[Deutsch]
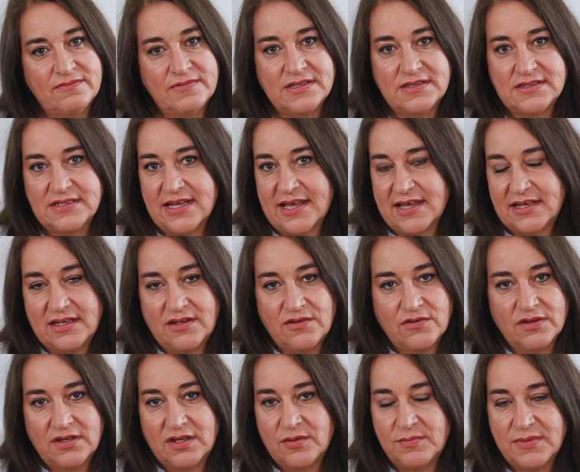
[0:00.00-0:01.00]
wenn Sie
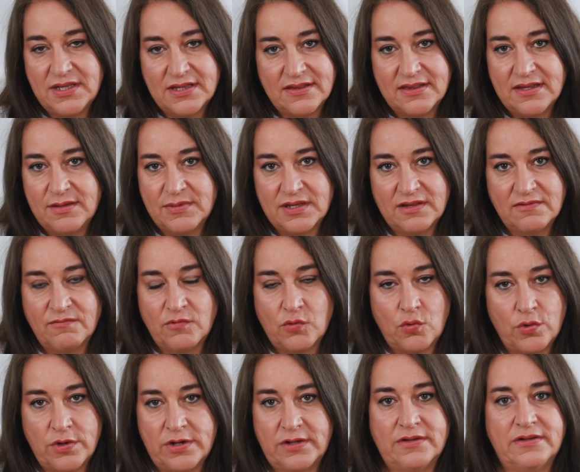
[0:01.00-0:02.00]
Angehörige mitnehmen
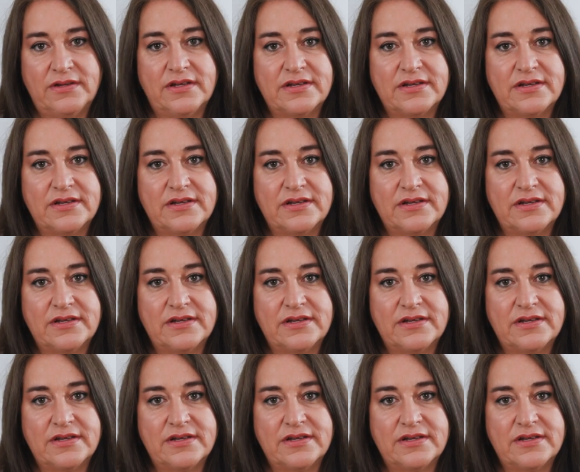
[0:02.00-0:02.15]
wollen.